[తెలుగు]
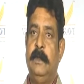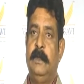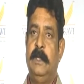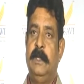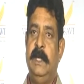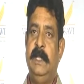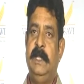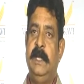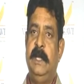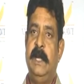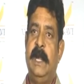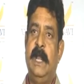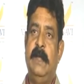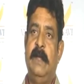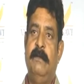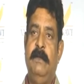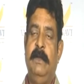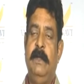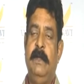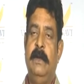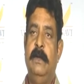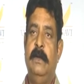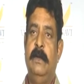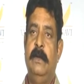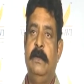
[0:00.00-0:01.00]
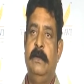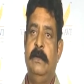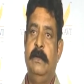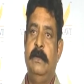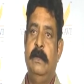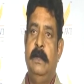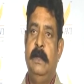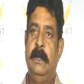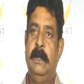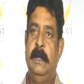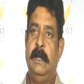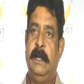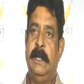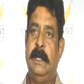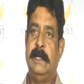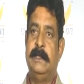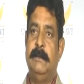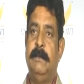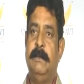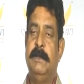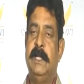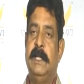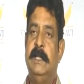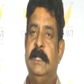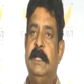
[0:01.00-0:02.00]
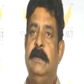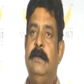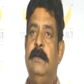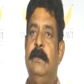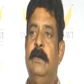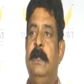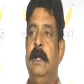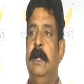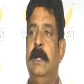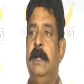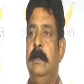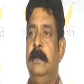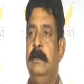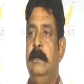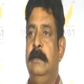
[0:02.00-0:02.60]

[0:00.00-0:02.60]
త్రీ త్రీ అండ్ హాఫ్ ఇయర్లో కస్టమర్స్ అందరూ కూడా